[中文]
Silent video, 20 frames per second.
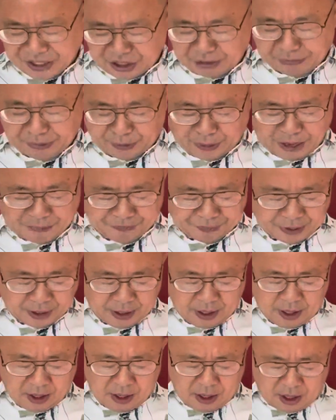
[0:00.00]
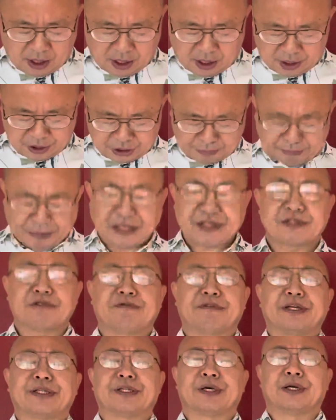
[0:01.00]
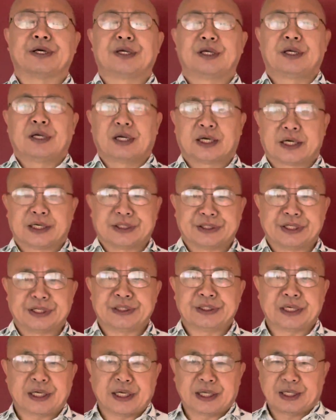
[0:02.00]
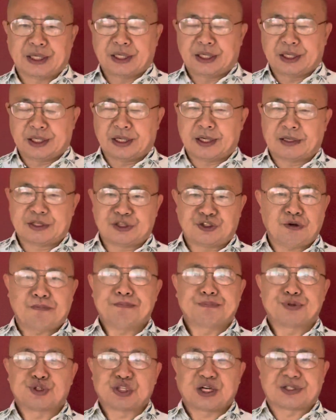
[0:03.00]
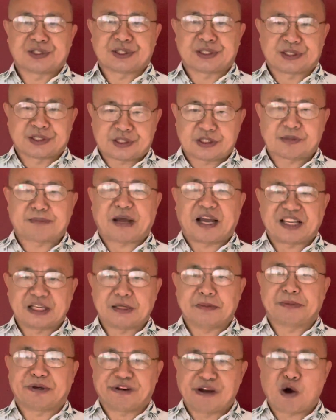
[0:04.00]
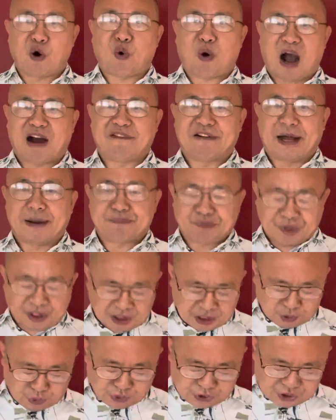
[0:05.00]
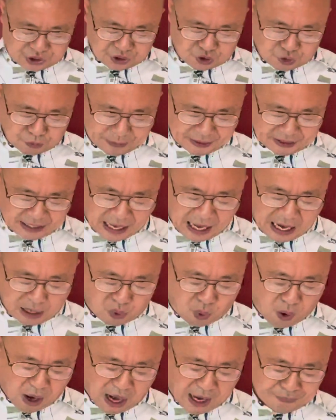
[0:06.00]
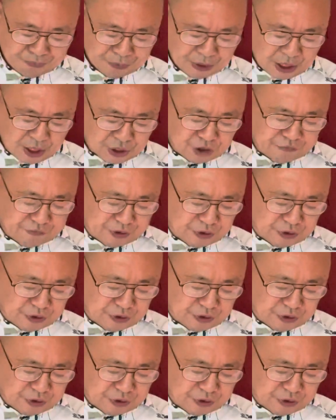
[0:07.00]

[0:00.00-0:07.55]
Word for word: 亿美元，呃，一般认为呢，可能呢，呃，用不着这个四百亿美元花完，俄罗斯就被打垮。因为